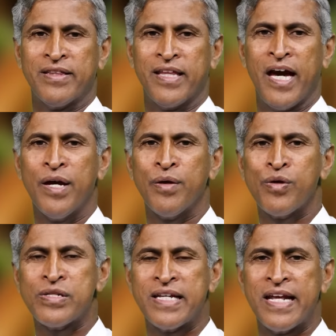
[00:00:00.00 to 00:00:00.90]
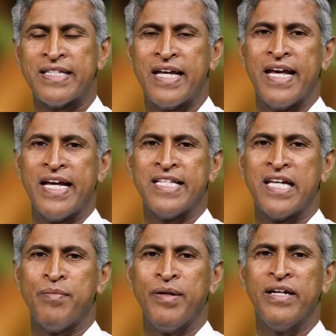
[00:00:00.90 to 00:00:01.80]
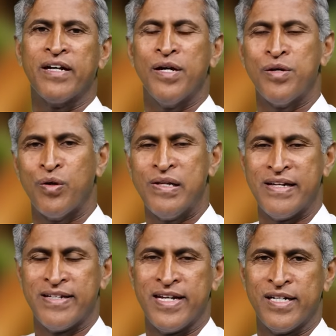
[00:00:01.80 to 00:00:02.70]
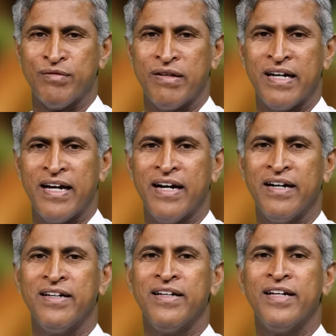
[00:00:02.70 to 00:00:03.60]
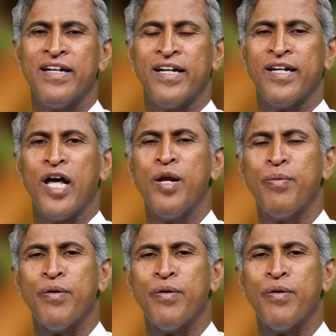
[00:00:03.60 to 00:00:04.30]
థైరోజినేజ్ అనే ఎంజైమ్ని కంట్రోల్ చేసేయటం వల్ల నలుపు